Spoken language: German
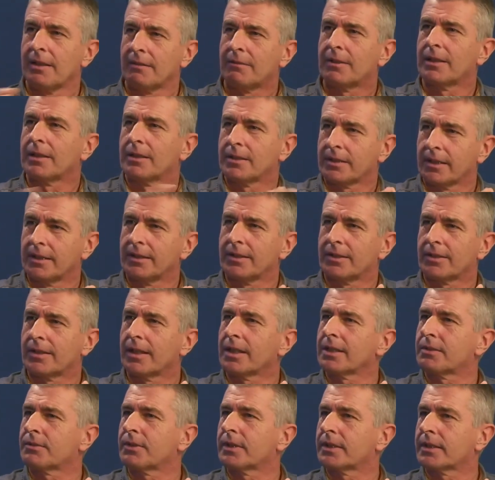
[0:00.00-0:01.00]
weil es einen
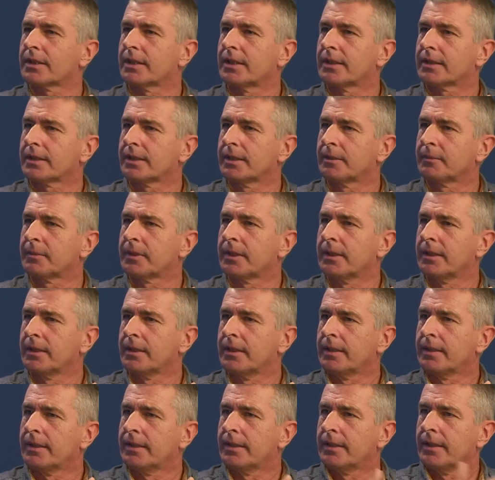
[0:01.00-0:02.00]
Staatsvertrag gibt?
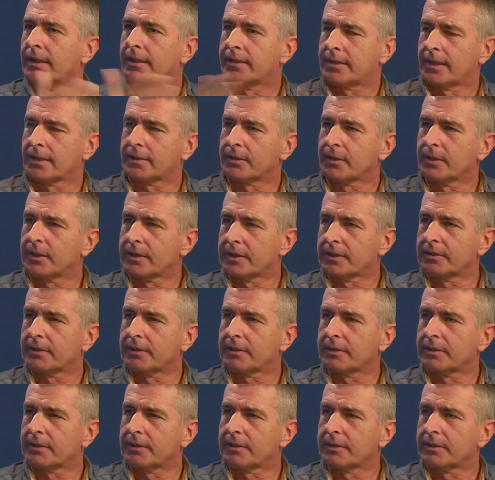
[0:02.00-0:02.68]
Mhm. Ist das so eine